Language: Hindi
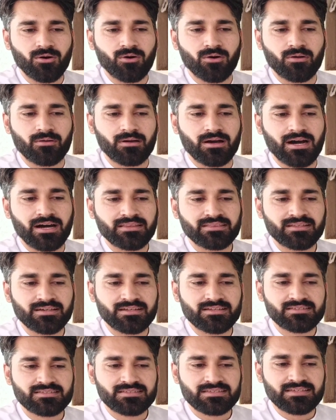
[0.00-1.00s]
और
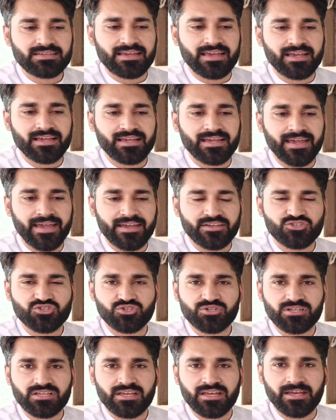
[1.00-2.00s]
अंदर इसकी एक
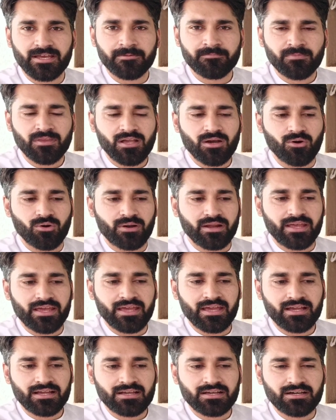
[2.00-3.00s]
हैचरी है और
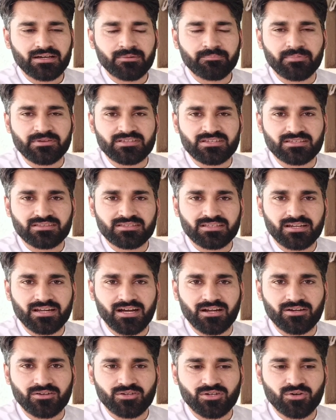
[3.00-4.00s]
एक पचहत्तर
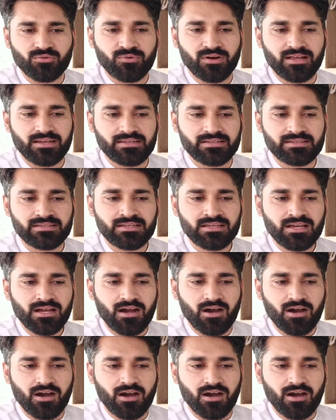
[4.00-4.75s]
अंडों वाली